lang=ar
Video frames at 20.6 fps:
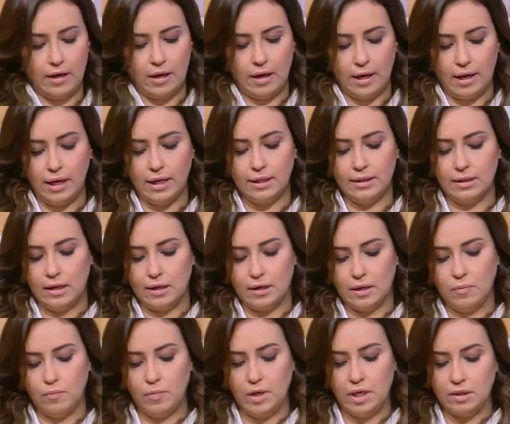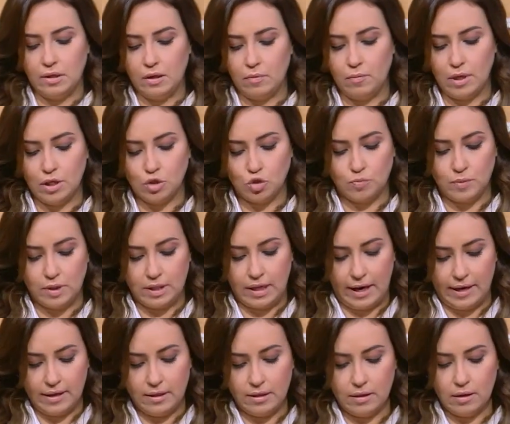اخدنا كمية الماش
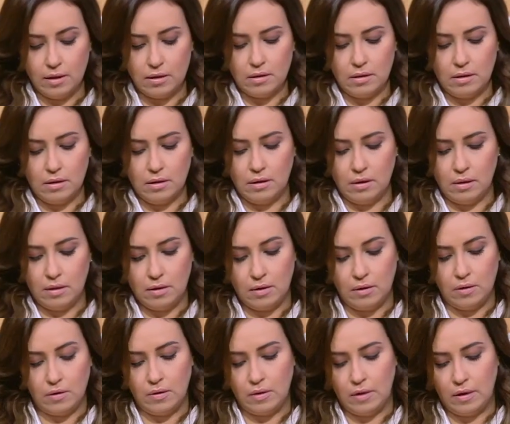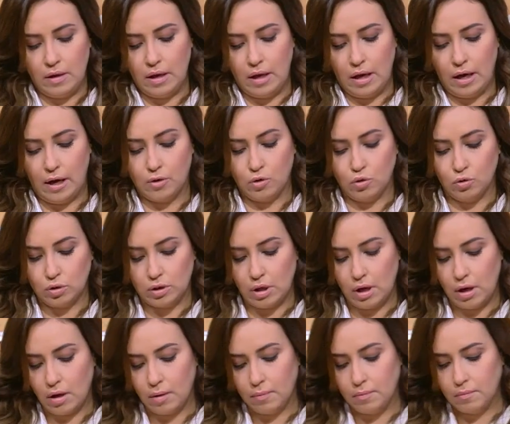بتاعتنا هنحطها